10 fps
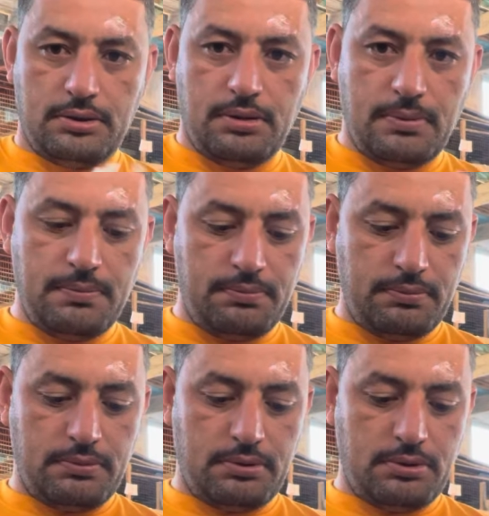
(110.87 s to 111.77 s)
تمام
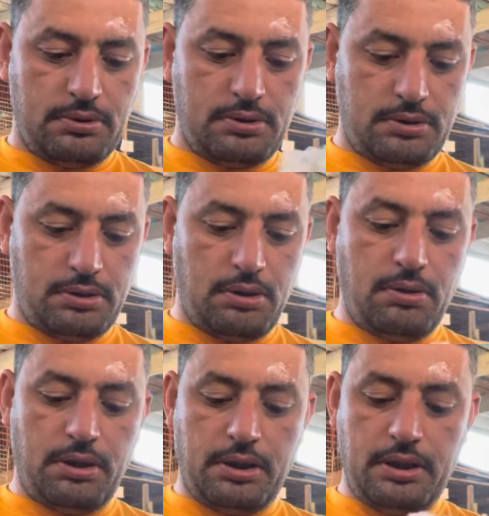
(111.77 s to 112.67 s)

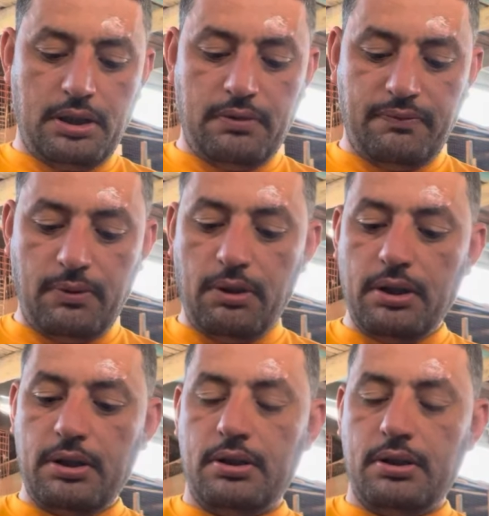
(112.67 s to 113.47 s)
هوريك اللي فوقها